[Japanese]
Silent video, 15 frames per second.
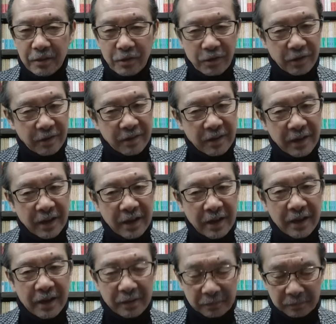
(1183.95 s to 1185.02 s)
これは
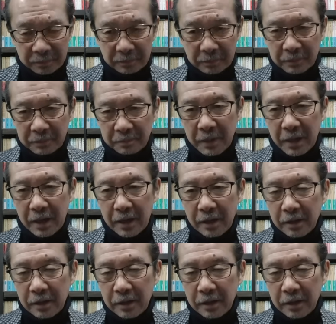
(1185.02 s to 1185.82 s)
ね、まあ、